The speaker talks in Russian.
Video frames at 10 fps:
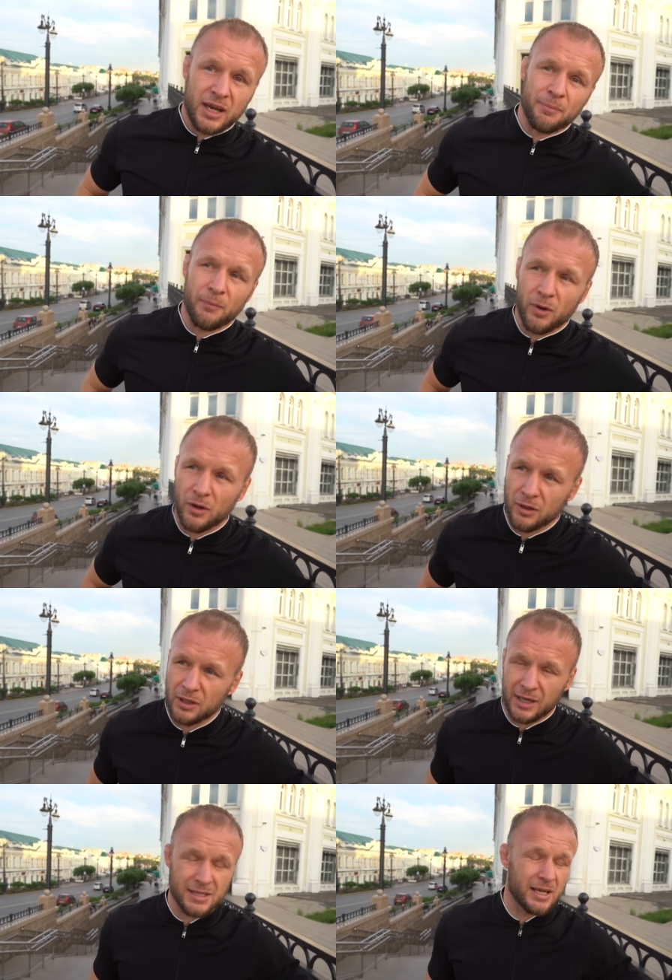Андрей
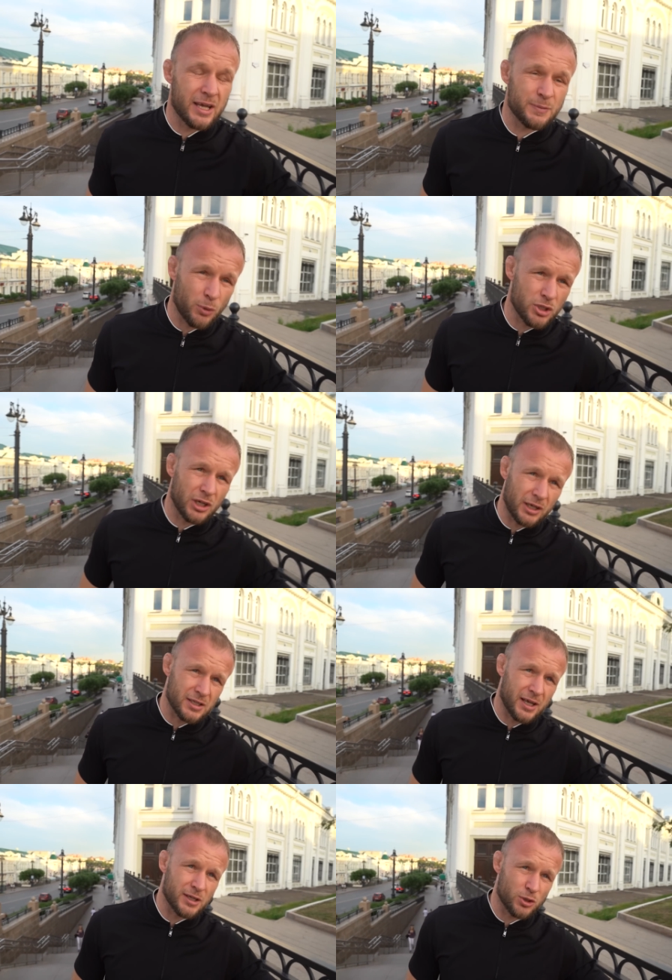красавец, просто
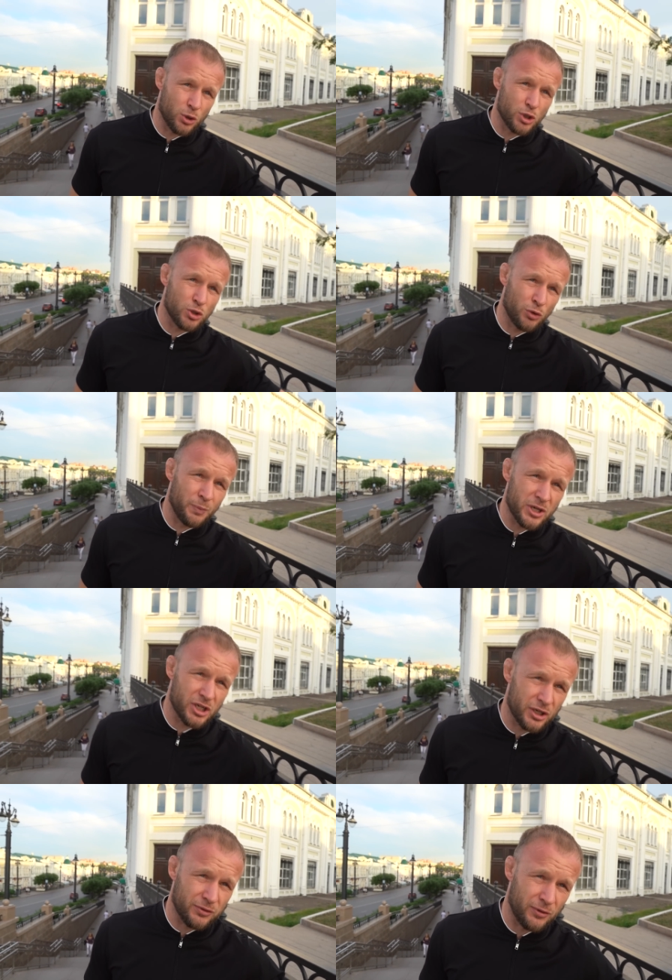красавец. То есть он
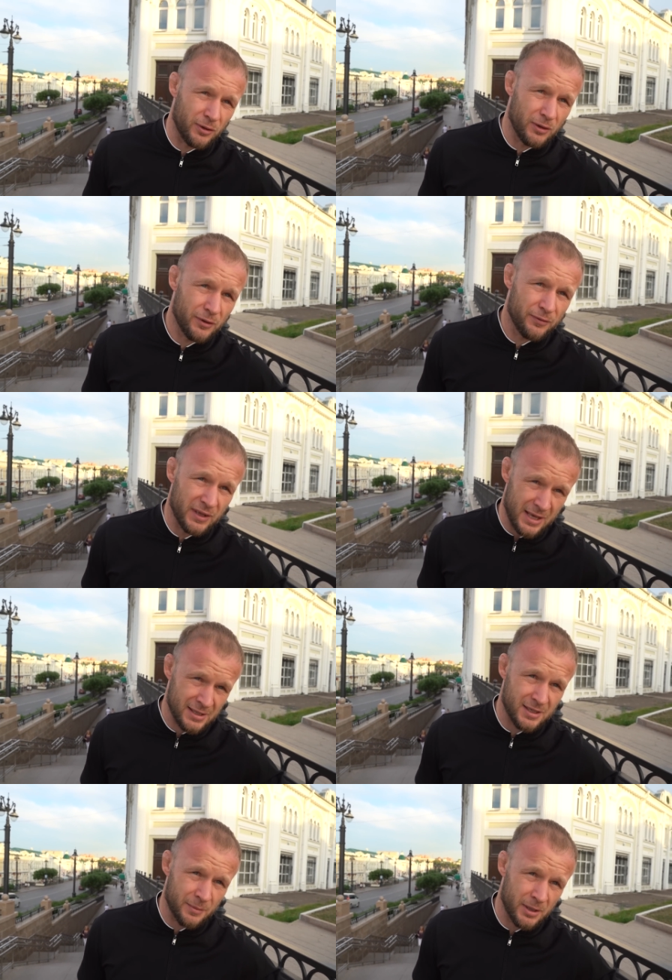пожертвовал
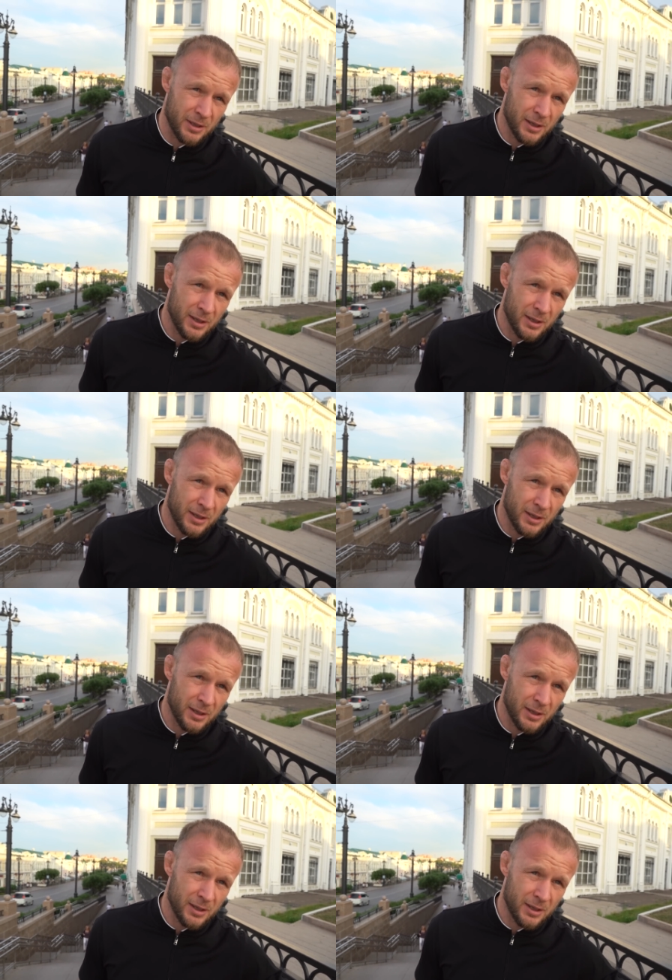финансами.